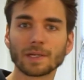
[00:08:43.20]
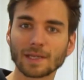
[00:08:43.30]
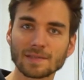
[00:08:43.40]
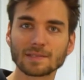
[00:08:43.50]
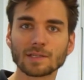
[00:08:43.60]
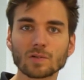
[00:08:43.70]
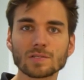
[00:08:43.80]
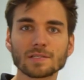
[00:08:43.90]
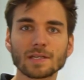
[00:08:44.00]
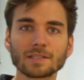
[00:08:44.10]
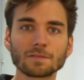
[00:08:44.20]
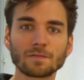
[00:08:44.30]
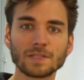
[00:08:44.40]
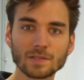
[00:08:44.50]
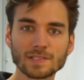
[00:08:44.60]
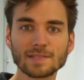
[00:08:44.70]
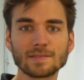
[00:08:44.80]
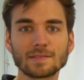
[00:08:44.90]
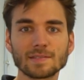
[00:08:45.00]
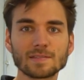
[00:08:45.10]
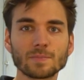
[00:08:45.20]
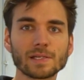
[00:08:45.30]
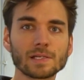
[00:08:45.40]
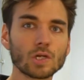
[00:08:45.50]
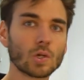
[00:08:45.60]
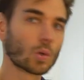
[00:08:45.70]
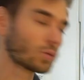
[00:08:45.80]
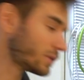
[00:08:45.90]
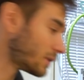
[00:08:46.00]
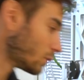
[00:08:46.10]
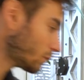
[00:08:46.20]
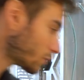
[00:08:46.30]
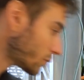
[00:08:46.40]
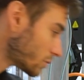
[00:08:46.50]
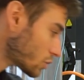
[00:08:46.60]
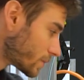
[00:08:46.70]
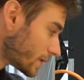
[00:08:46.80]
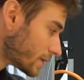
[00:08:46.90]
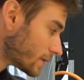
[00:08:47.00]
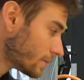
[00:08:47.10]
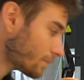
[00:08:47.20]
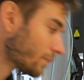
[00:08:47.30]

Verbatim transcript: bei 30.000 hat 64 Dezibel und die luftgekühlte Spindel